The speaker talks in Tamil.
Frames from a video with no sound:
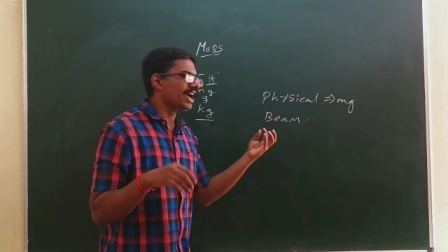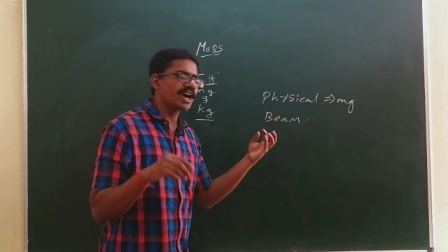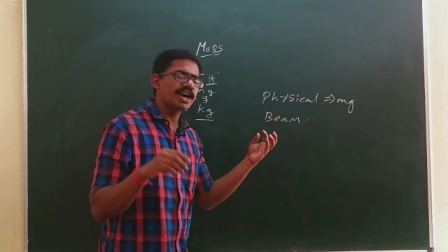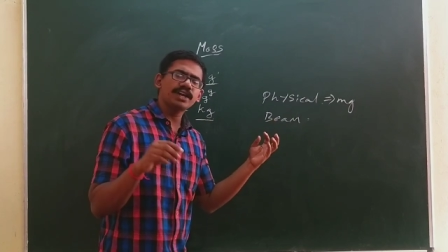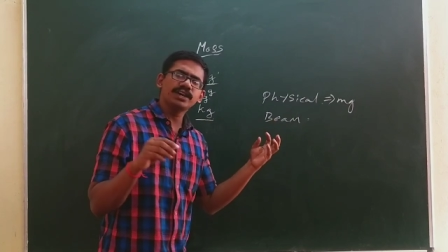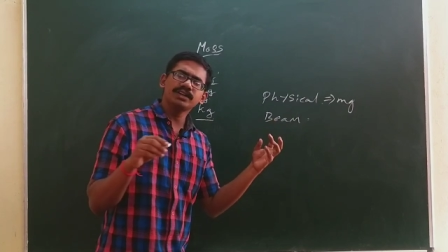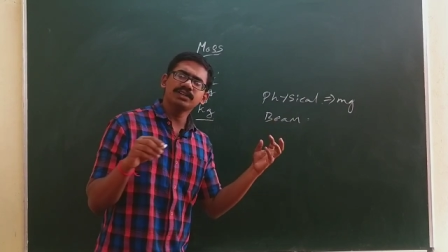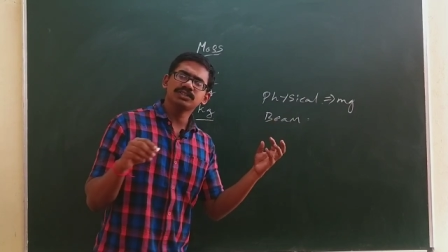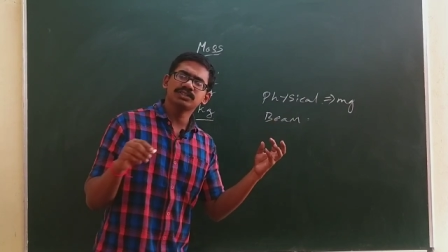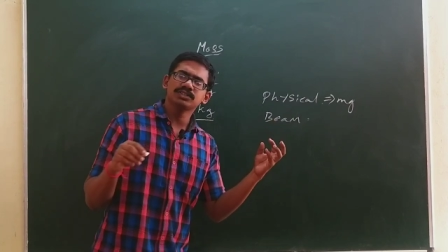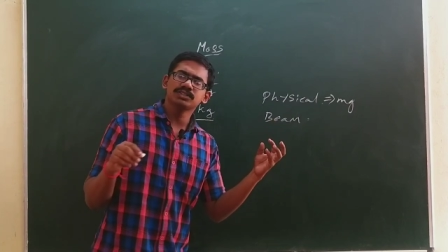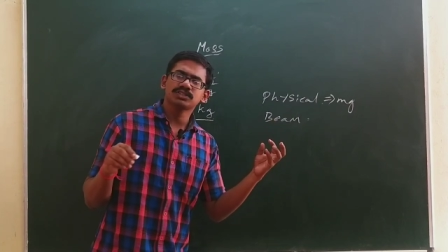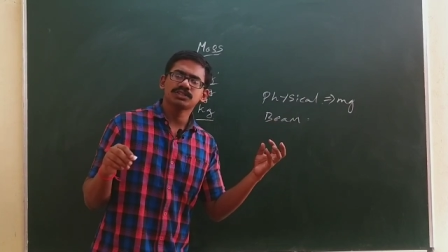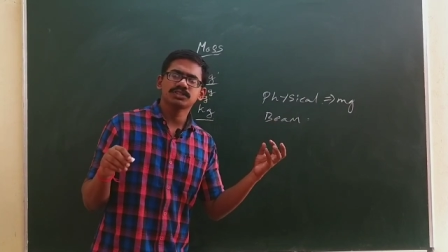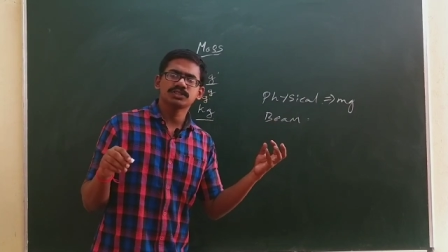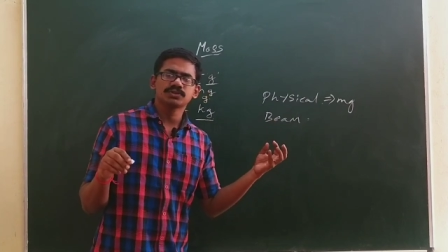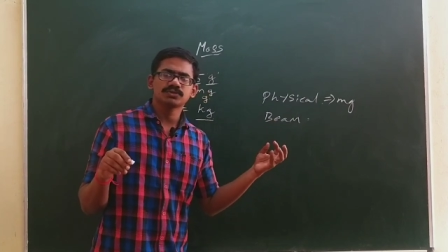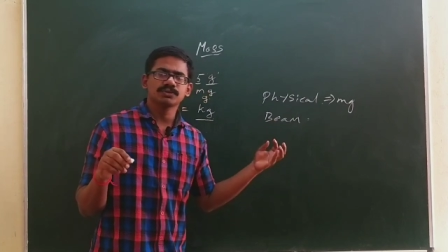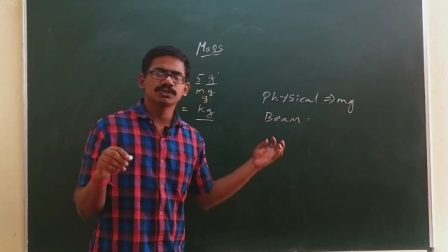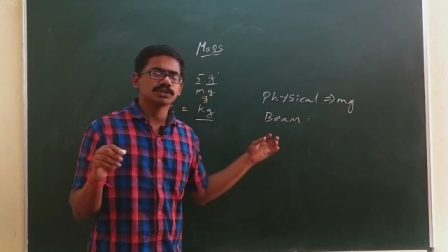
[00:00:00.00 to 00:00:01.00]
ஏர்
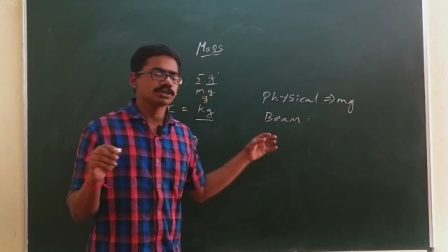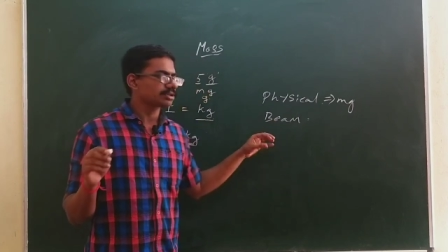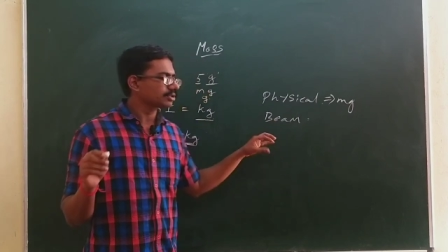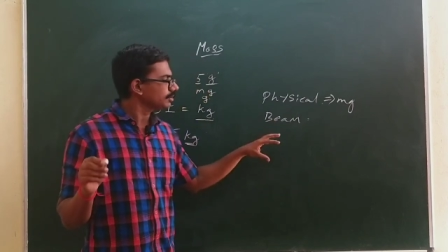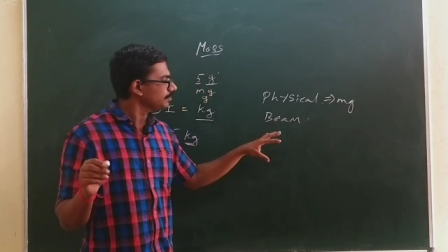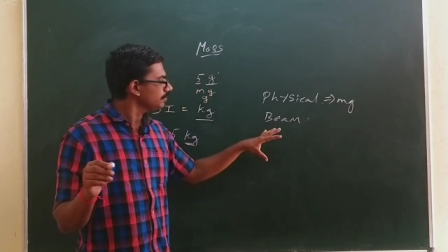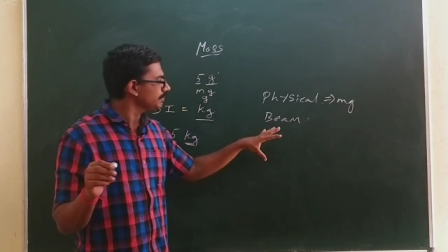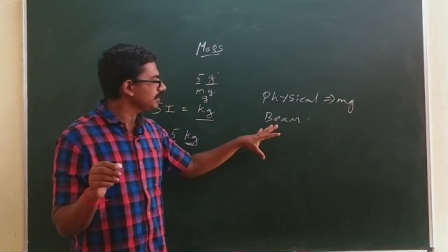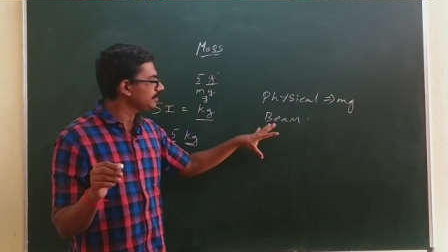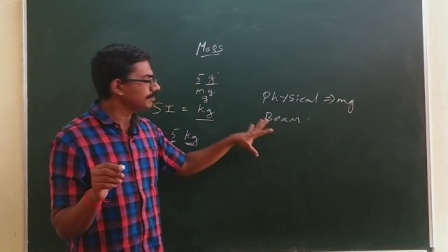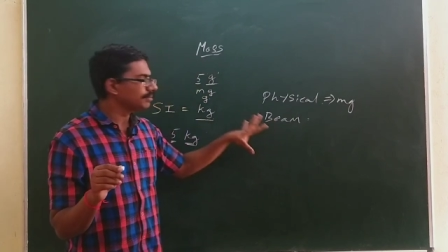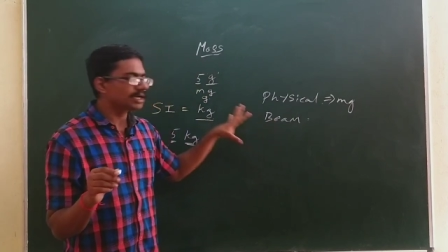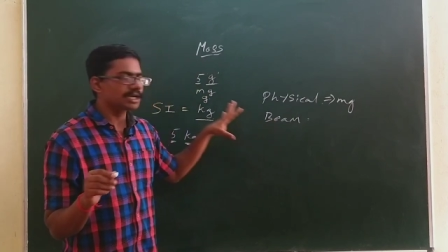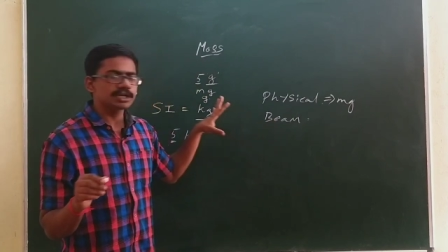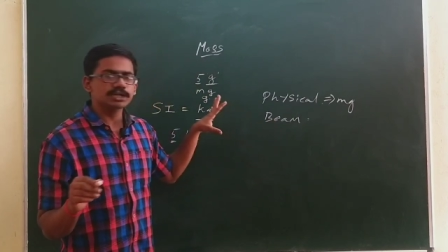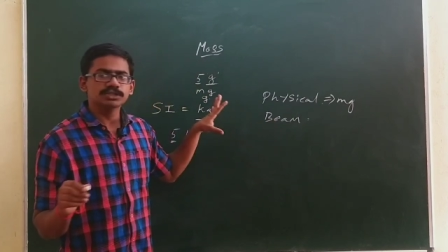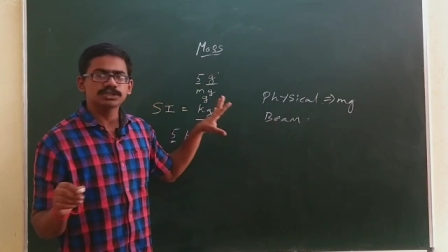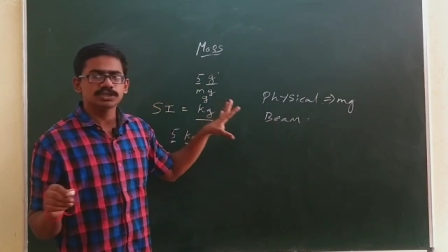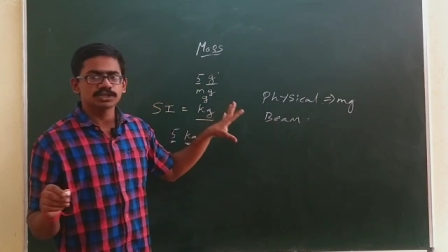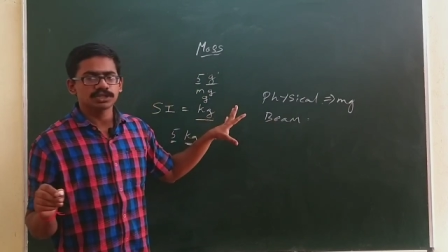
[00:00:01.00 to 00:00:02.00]
ரெசிஸ்டன்ஸ் வந்துட்டு பீம்
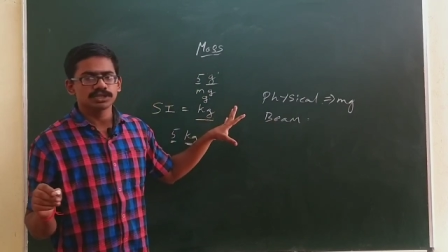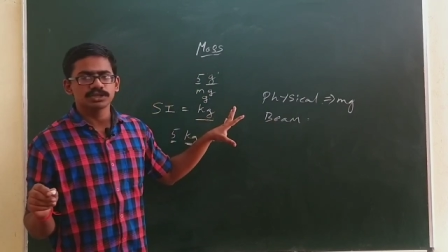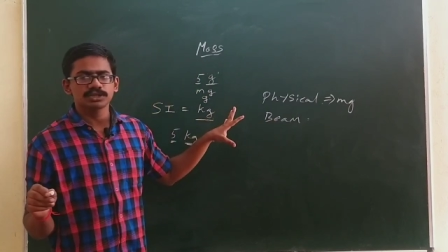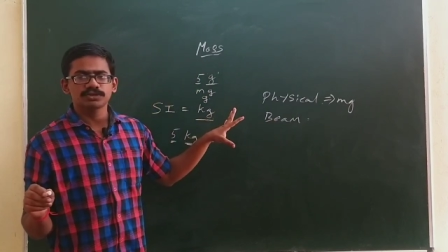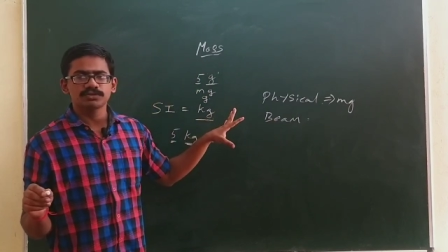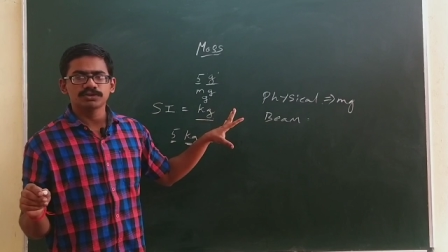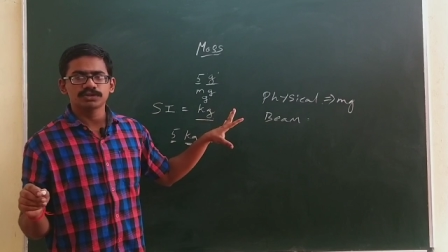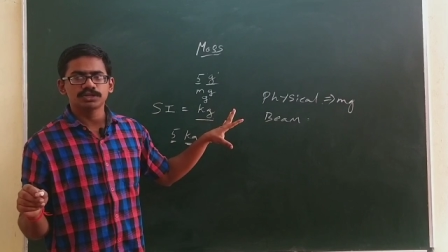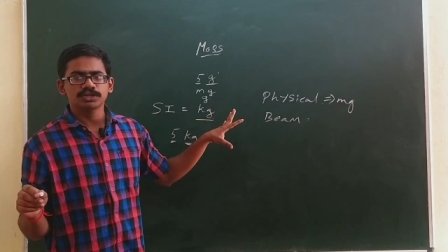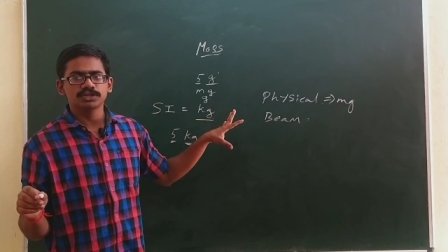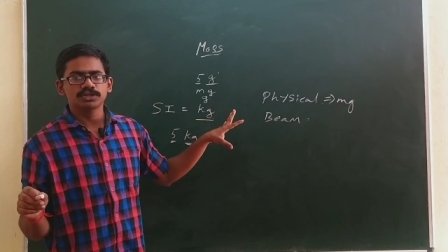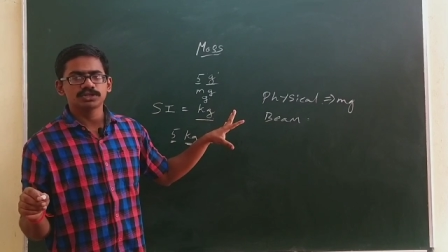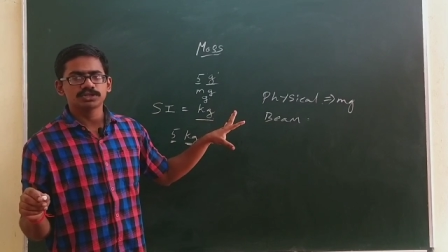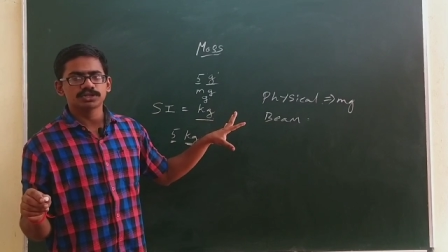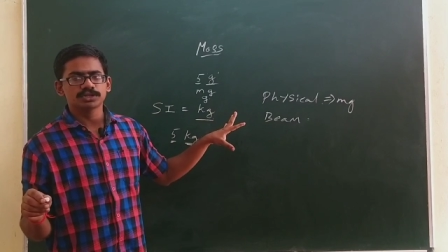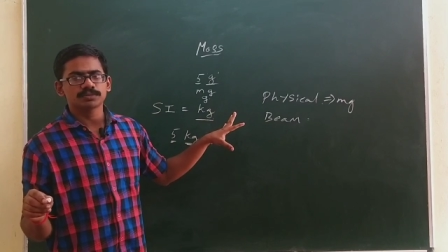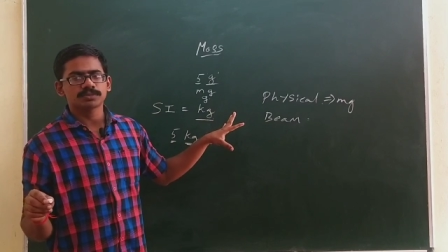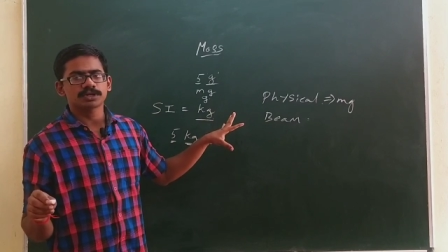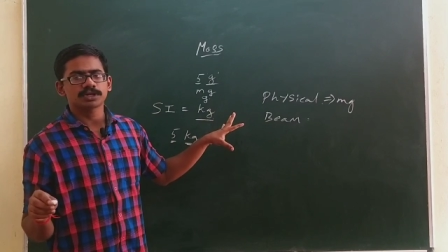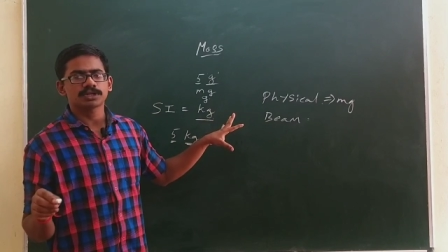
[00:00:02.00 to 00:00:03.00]
பேலன்ஸை எந்த விதத்துலையும்
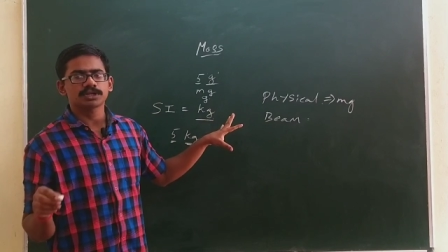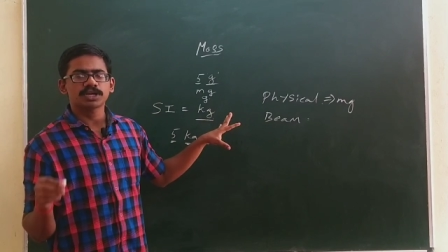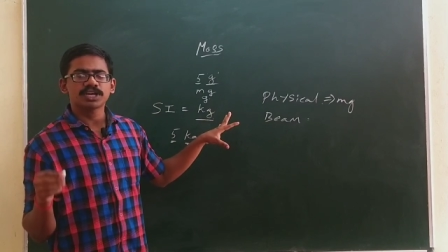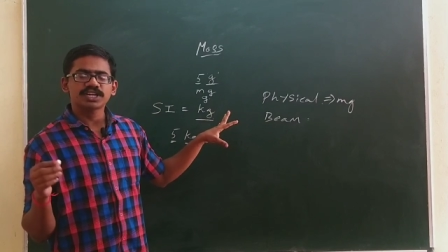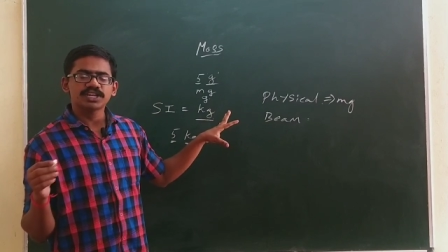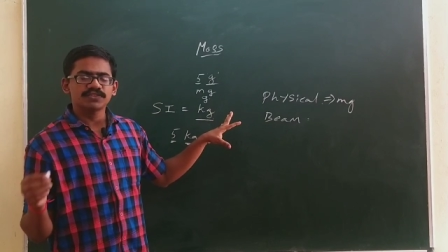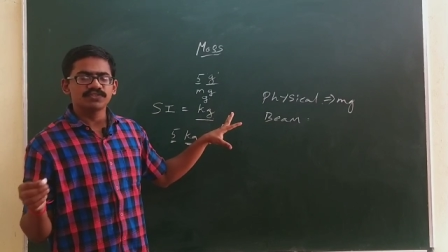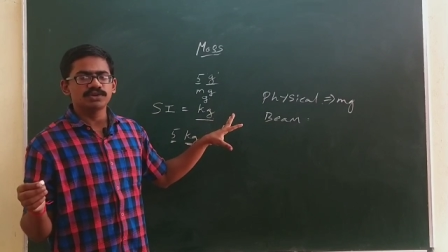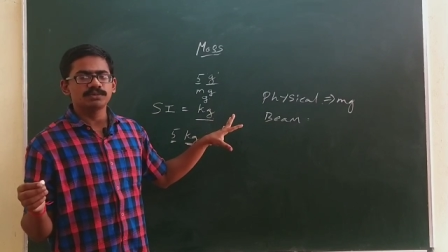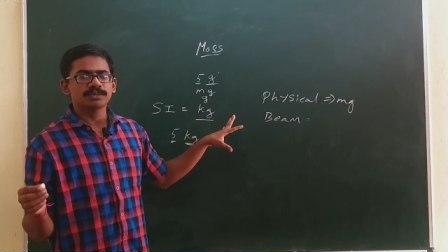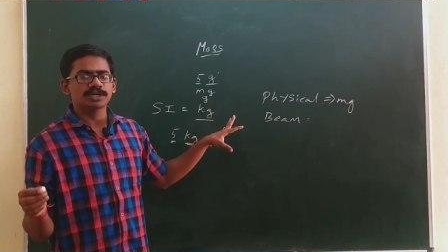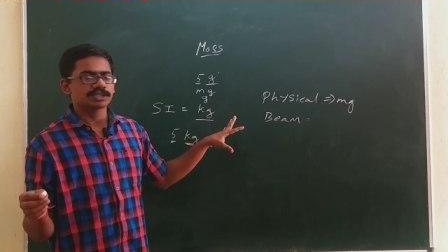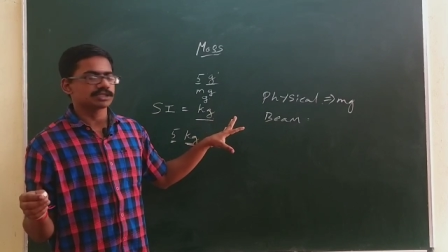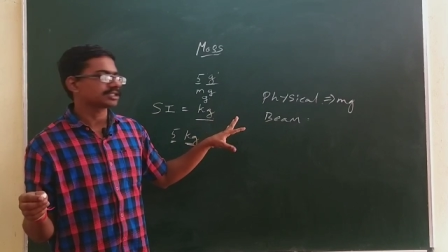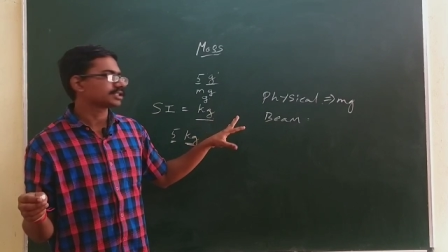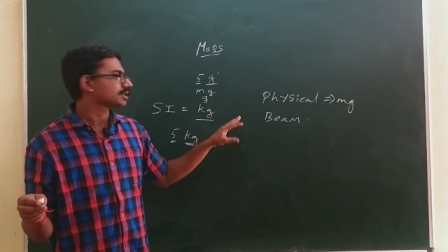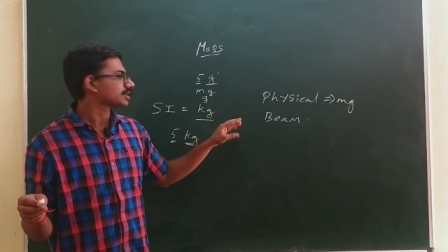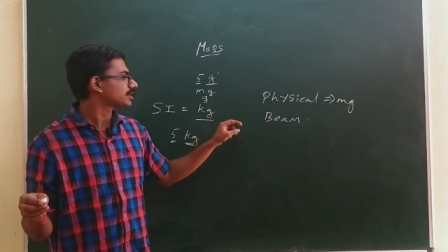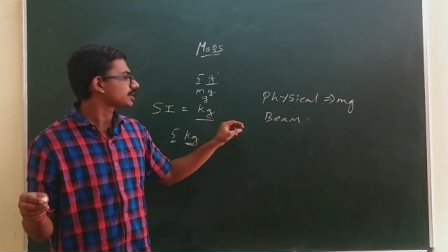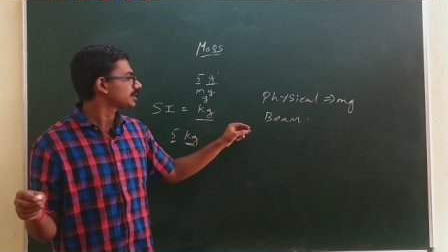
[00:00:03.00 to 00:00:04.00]
டிஸ்டர்ப் பண்ணாது ஹெவி
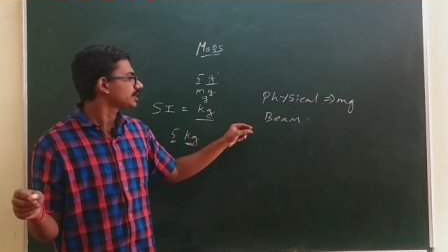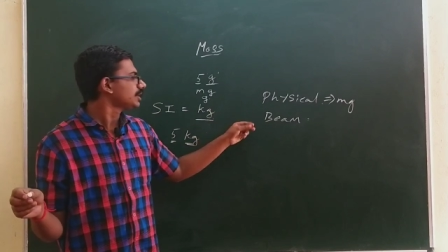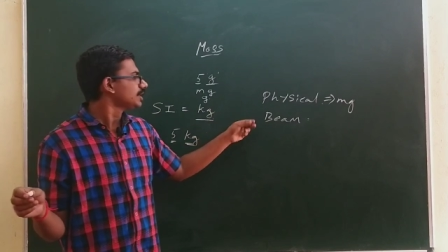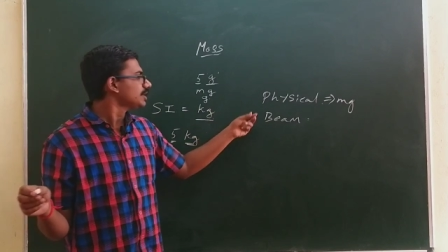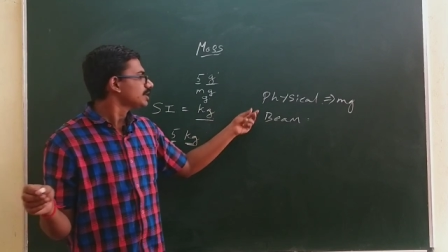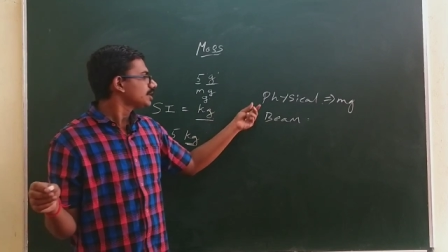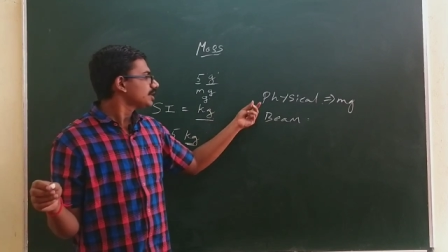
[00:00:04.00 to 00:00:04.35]
மாஸுங்கிறதுனால